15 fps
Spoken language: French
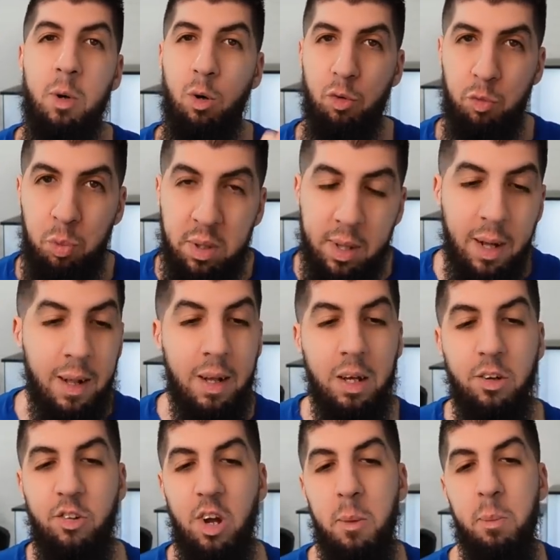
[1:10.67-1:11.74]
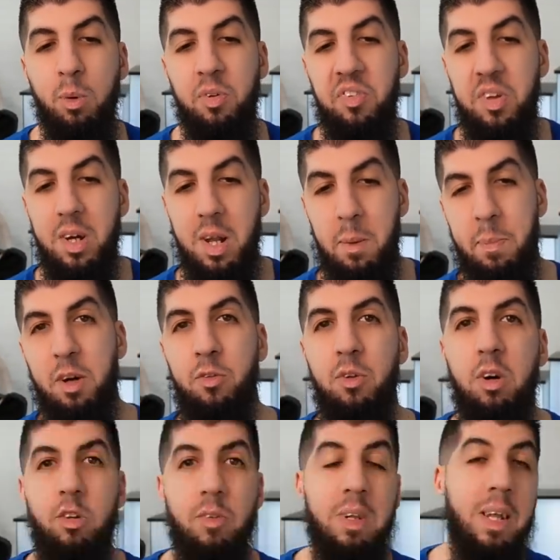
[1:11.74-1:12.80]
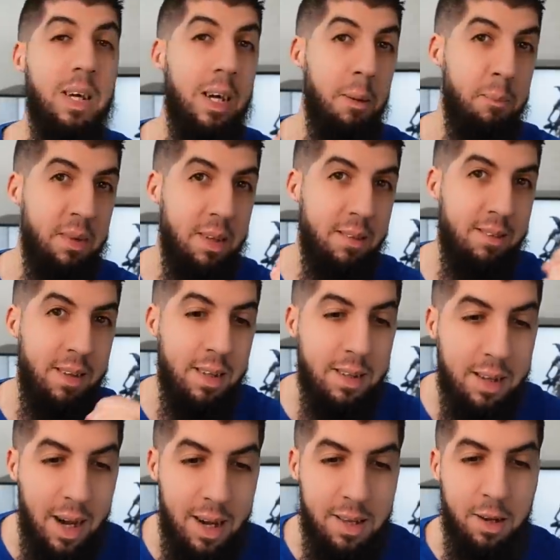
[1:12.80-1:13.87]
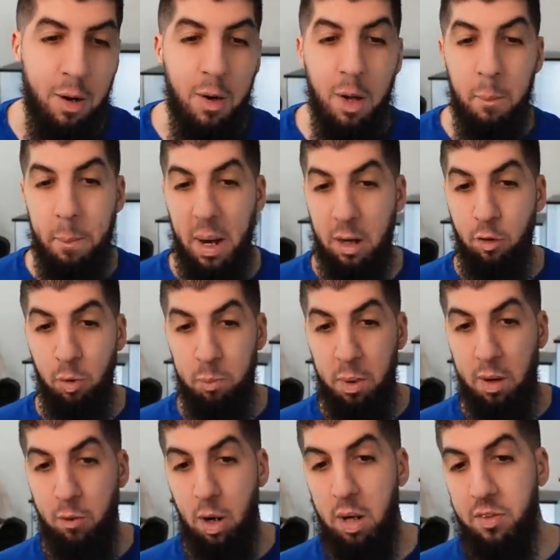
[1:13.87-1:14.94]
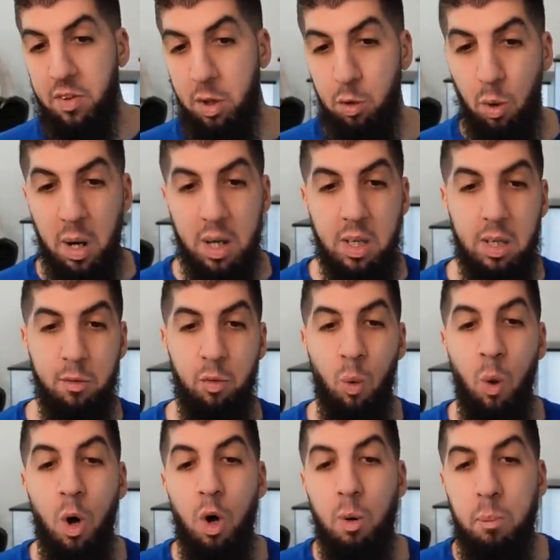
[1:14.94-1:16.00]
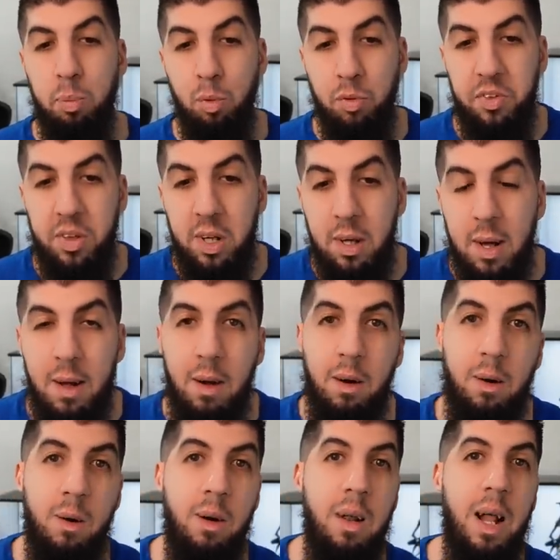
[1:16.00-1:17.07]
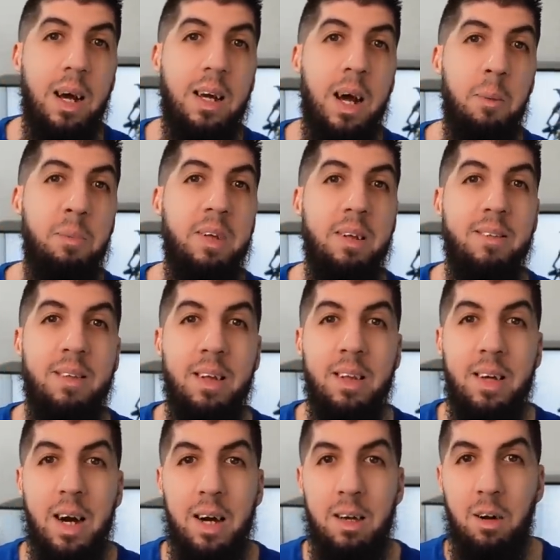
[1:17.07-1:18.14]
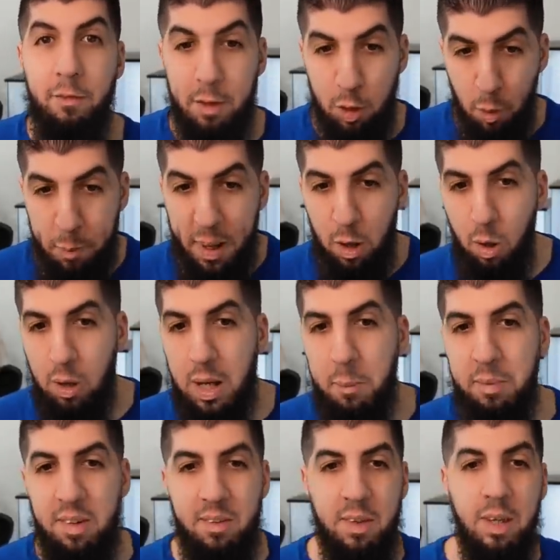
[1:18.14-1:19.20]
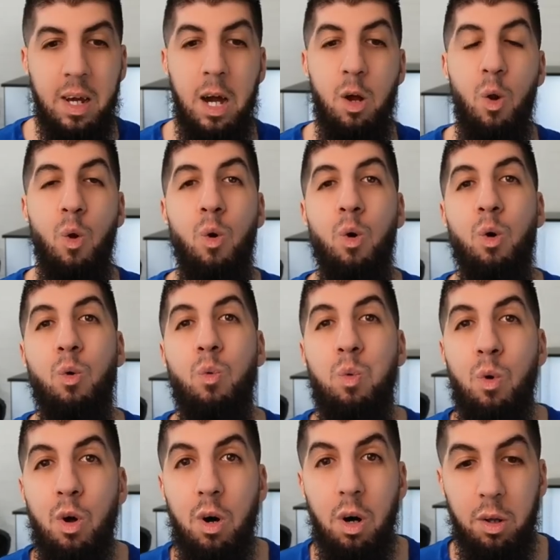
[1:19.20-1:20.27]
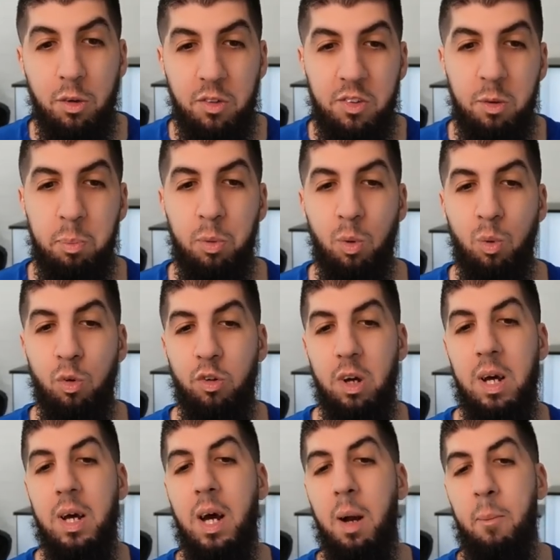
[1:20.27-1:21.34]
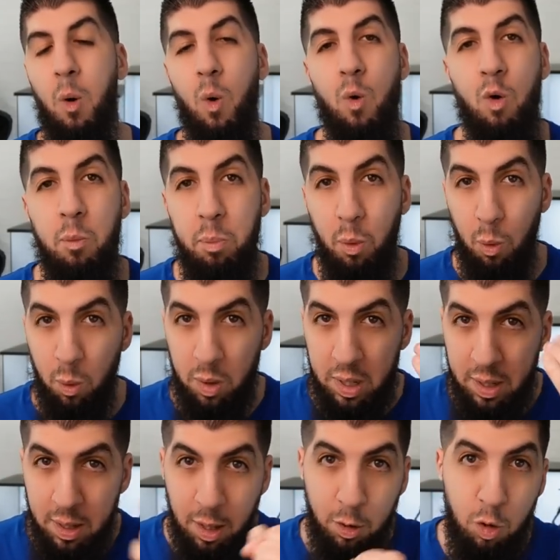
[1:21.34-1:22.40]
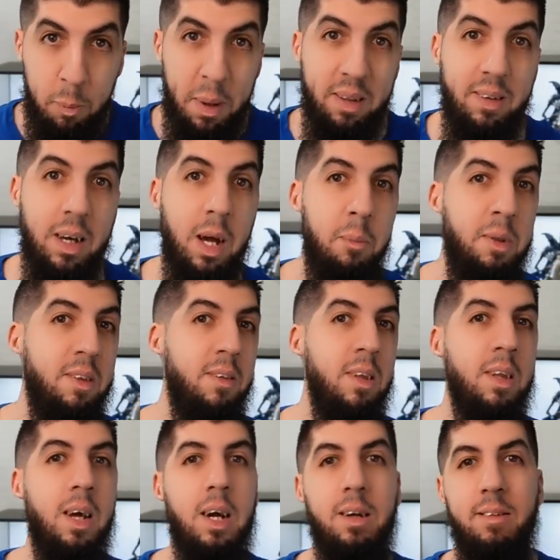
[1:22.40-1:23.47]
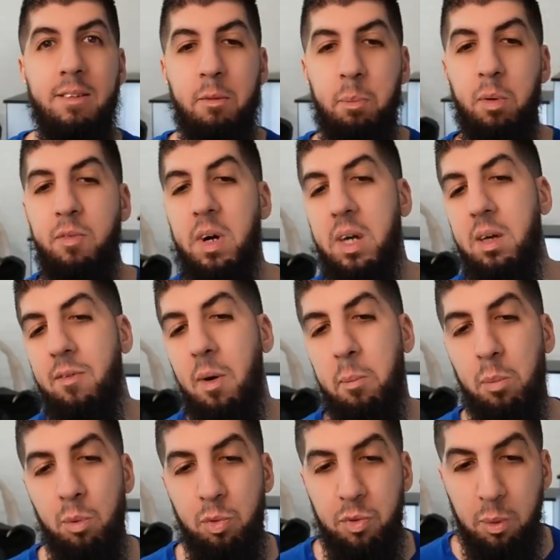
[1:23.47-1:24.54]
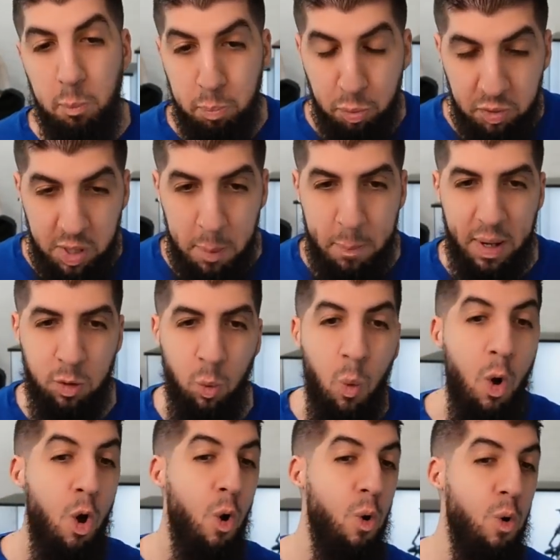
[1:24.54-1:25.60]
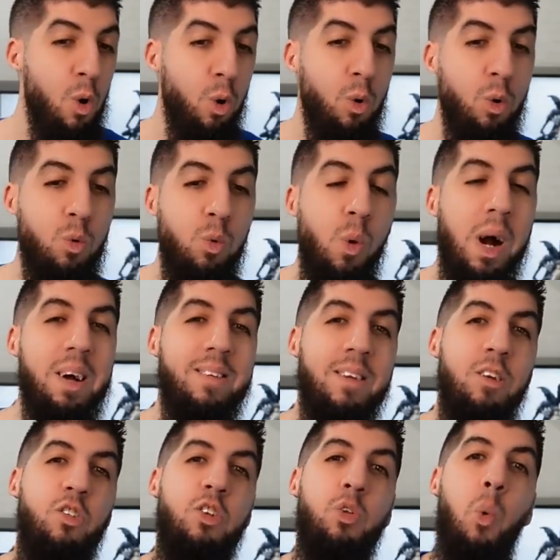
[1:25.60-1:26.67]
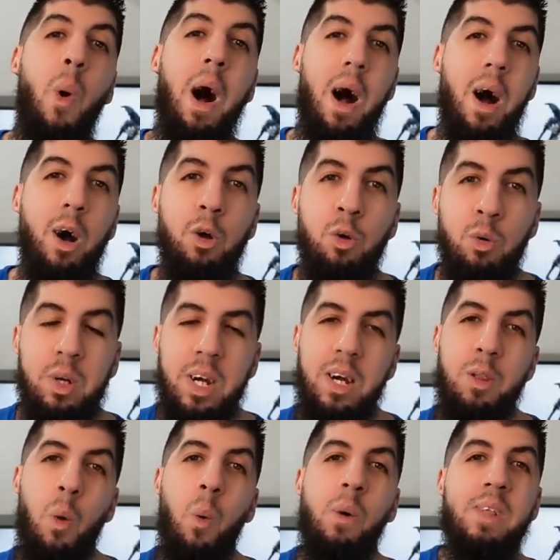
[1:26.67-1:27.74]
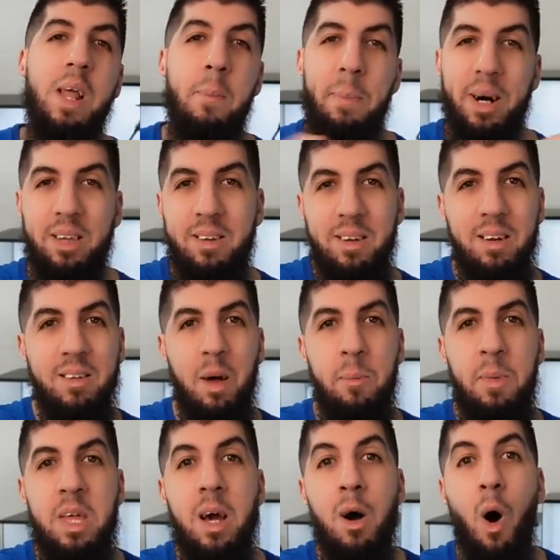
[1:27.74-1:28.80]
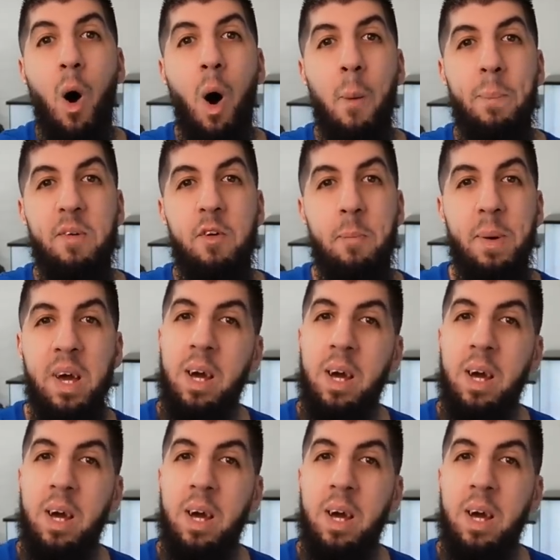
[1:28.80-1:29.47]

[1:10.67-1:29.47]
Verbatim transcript: Et ensuite, j'ai boosté les personnages avec des Z Zenkai. Par exemple, là, voilà, ces deux-là qui vont booster euh, la Capz Zenkai, enfin, de par leur Z Zenkai, le couleur de type rouge, et également le Broly, de par sa Z Zenkai type vert, qui va booster, pardon, le Goku SSJ3 Ryuken. On est parti, les amis, en PVP.